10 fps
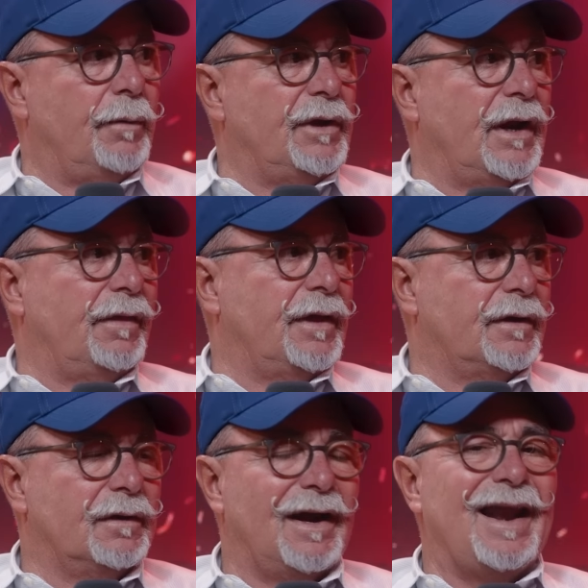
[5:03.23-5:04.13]

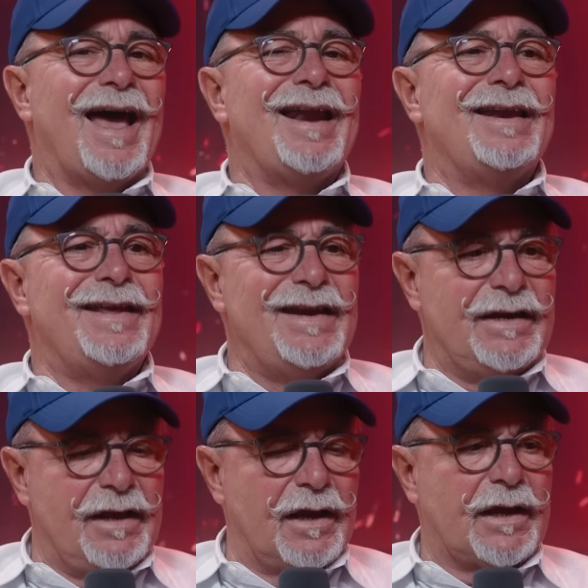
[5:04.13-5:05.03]
Abinader. La
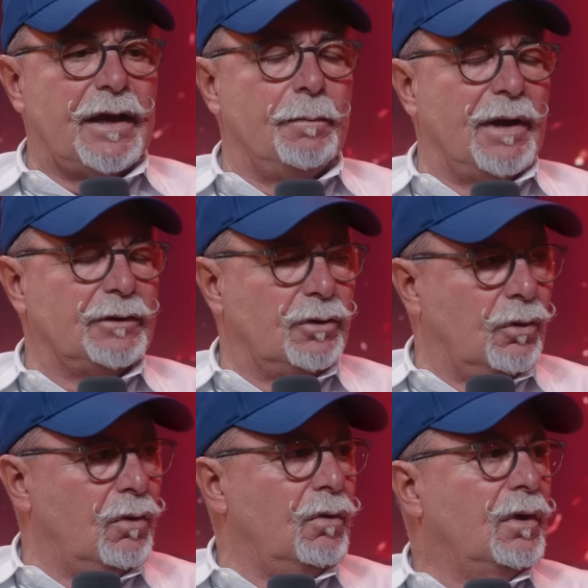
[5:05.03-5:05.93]
línea que
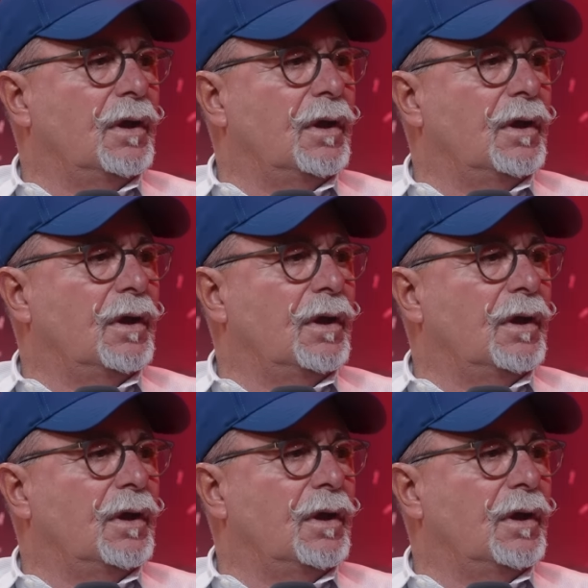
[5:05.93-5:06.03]
mandó